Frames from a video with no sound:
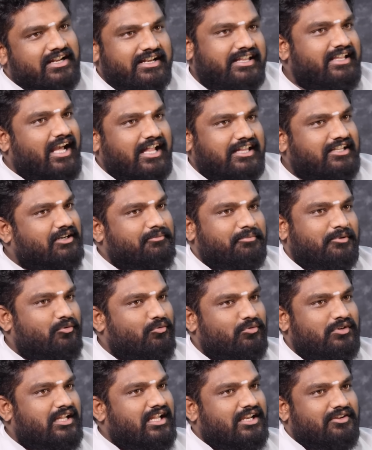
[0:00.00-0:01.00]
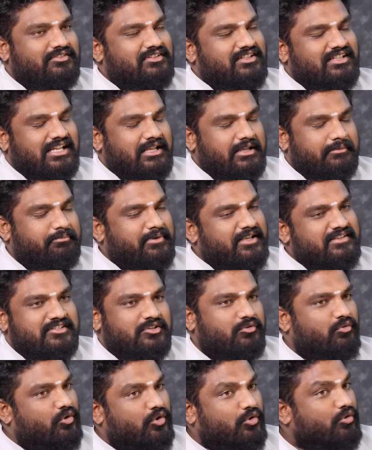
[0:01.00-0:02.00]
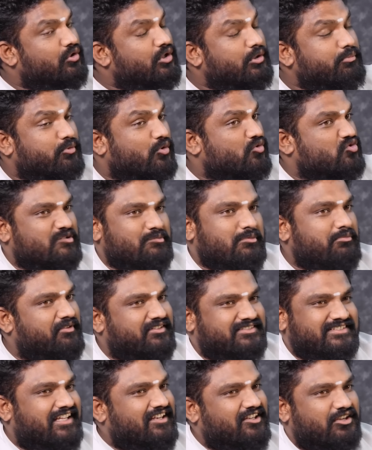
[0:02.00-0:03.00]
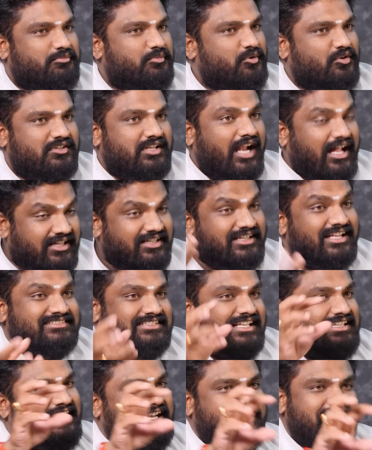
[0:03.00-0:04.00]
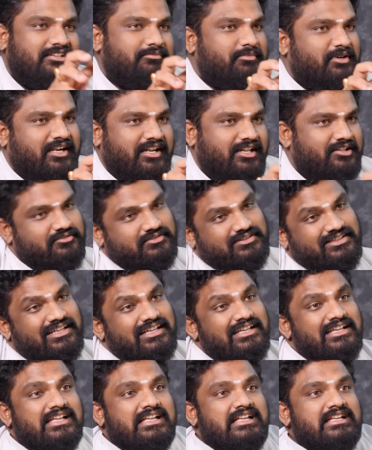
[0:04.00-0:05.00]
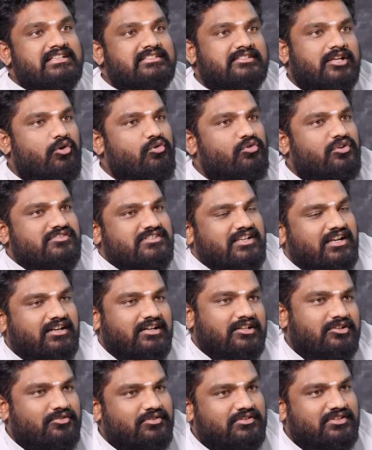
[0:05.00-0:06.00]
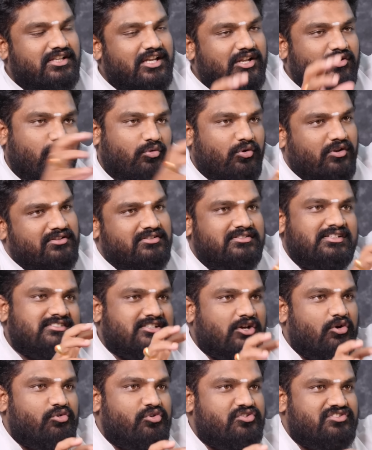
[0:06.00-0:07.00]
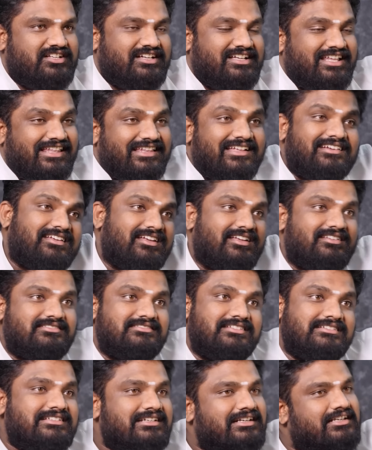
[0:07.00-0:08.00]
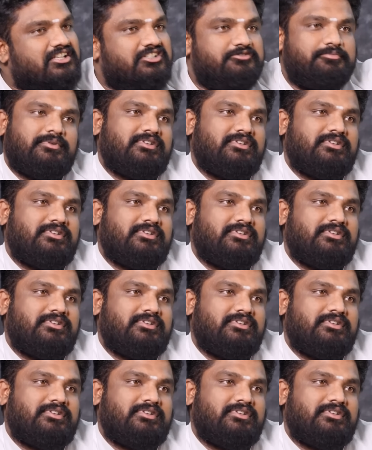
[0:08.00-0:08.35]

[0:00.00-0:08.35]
நீங்கள் அதுக்கப்புறம் உள்ளார வந்து நான் பேசி ஒரு வந்து புரோஜனமும் பெருசாக இருக்க போகிறது அதுதான் சந்தேகத்தின் பலனை வந்து சவுக்கு சங்கருக்கு வந்து நான் கொடுத்து தான் சவுக்கு சங்கர் அந்த கேஸ்லேருந்து ரிலீஸ்